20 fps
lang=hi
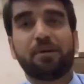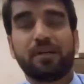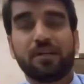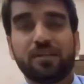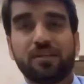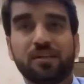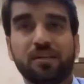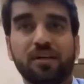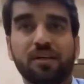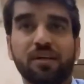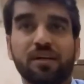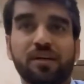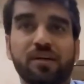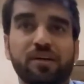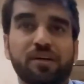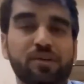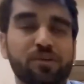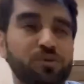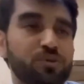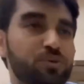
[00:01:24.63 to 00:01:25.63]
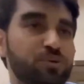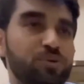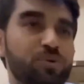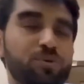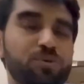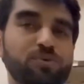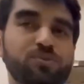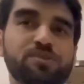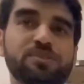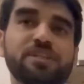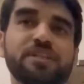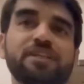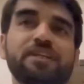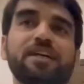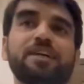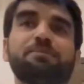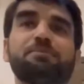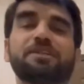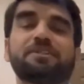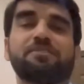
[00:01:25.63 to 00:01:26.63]
पड़ा है तो उसने यही
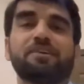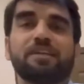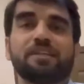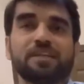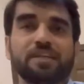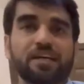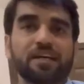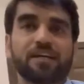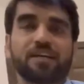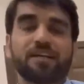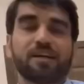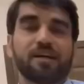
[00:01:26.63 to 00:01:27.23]
मशवरा दिया है कि